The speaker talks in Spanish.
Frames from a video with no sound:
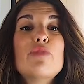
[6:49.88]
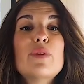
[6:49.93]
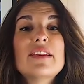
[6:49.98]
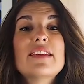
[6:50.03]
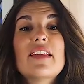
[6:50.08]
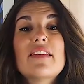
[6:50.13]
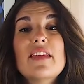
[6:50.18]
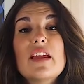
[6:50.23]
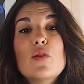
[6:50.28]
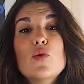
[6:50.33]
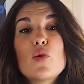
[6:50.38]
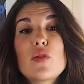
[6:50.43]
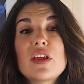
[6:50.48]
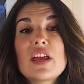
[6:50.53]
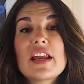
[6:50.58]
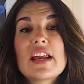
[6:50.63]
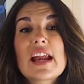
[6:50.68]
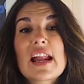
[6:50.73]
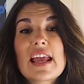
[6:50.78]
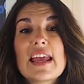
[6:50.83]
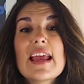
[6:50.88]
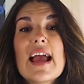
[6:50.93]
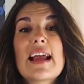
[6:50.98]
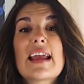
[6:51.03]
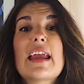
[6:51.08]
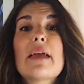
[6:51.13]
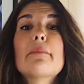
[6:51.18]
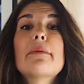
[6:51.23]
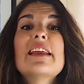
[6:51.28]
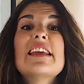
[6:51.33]
fuente de luz y
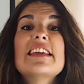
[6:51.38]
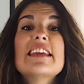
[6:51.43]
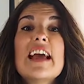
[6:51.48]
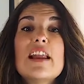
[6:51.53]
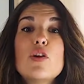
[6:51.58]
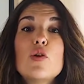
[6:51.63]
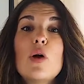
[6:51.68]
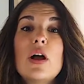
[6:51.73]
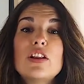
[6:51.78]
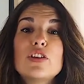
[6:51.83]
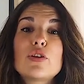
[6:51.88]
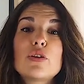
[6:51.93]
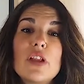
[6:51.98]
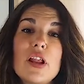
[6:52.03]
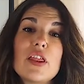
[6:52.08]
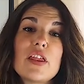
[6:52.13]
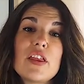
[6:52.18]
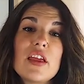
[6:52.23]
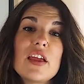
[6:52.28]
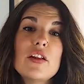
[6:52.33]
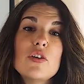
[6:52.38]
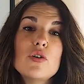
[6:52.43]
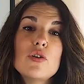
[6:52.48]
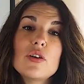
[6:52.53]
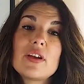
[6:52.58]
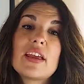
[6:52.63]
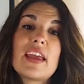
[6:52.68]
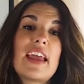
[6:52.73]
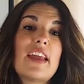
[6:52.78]
energía que brilla en lo alto del cielo,